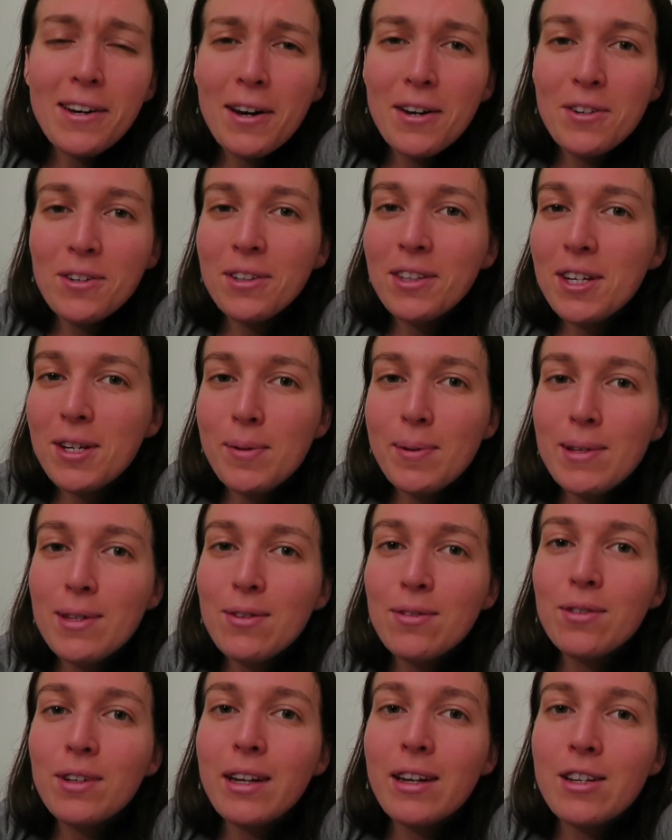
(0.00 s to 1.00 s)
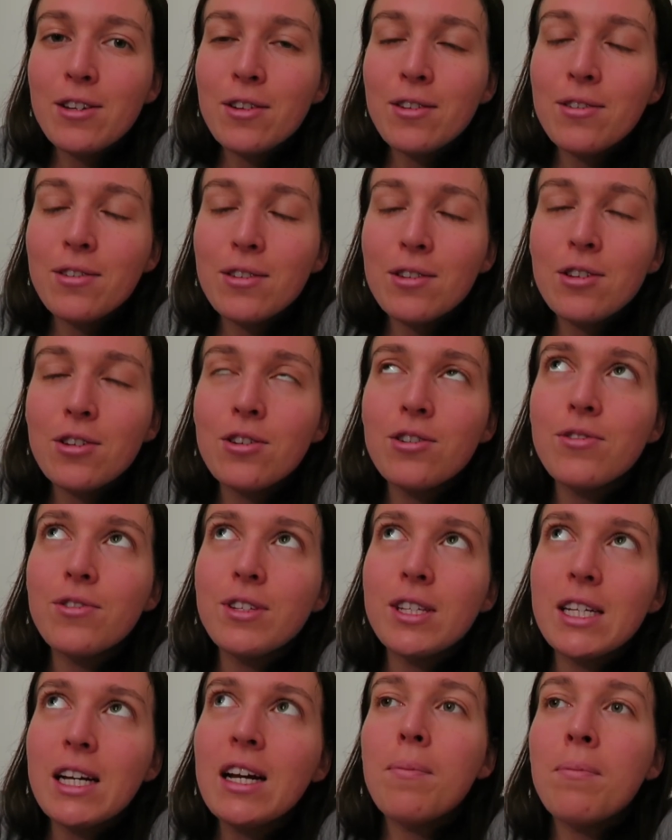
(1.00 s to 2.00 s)
de la journée, je sais pas si vous voyez ce que, je
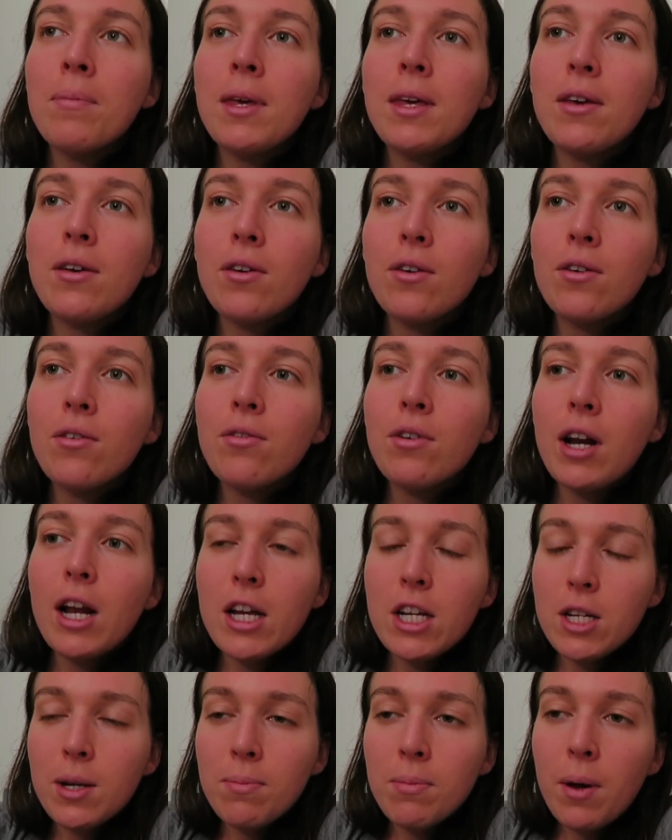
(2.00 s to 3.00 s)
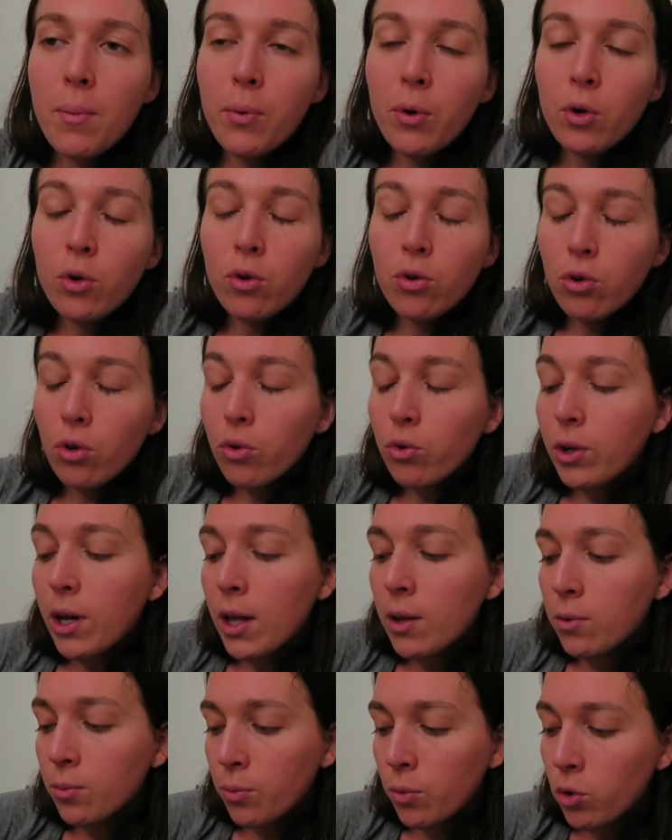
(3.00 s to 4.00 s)
veux dire. Mais euh, voilà, j'aime bien prendre le temps en tout
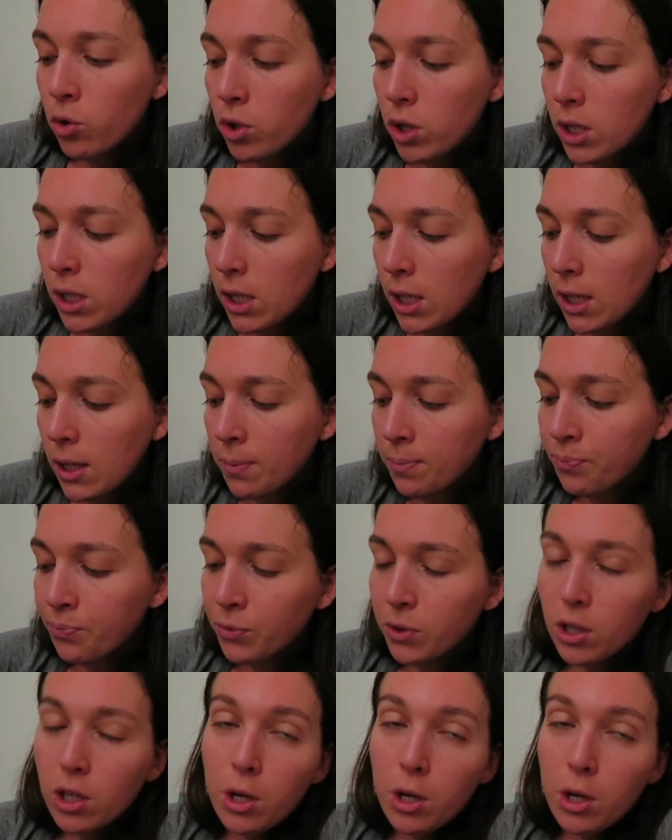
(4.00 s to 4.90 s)
cas de manger.